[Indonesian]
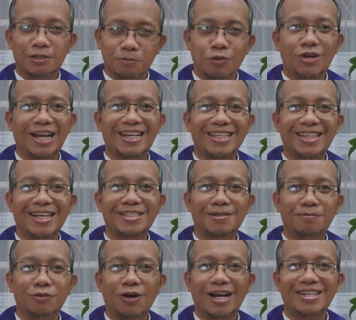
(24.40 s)
Semoga kita
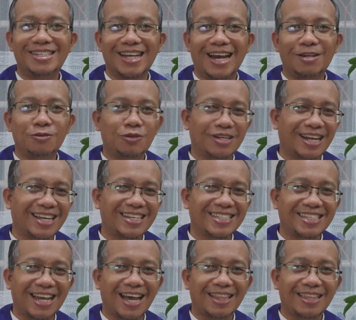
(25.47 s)
semua dianugerahi
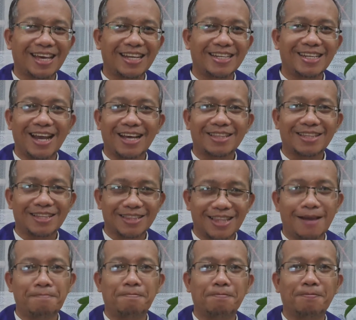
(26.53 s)
kesehatan yang
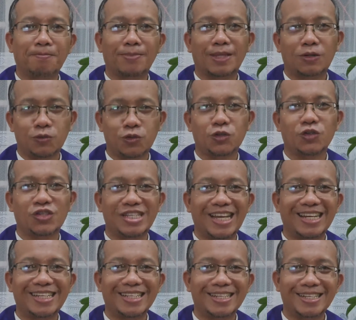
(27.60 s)
tetap,
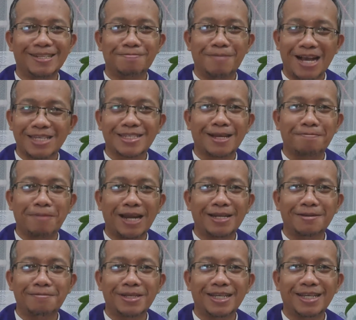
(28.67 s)
khususnya di masa
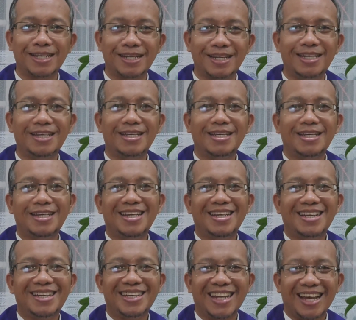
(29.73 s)
pandemi ini,
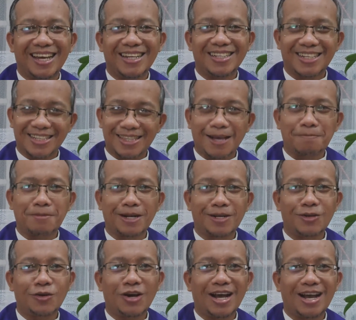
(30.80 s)
dan kita
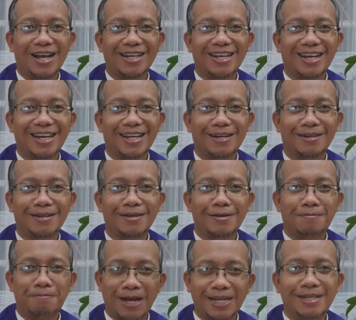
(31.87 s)
berdoa agar
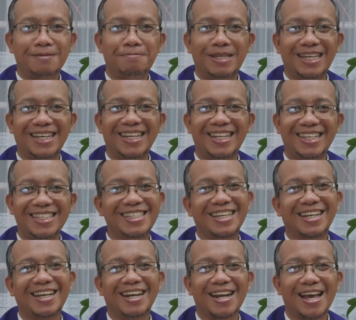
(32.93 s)
pandemi ini
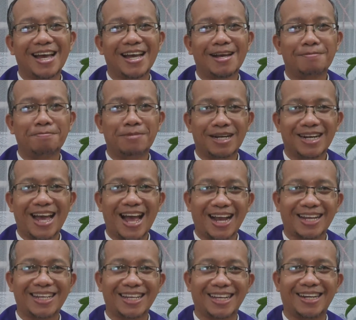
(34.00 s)
segera
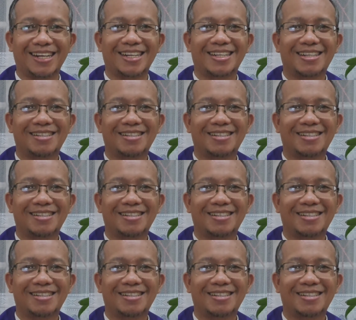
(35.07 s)
berakhir.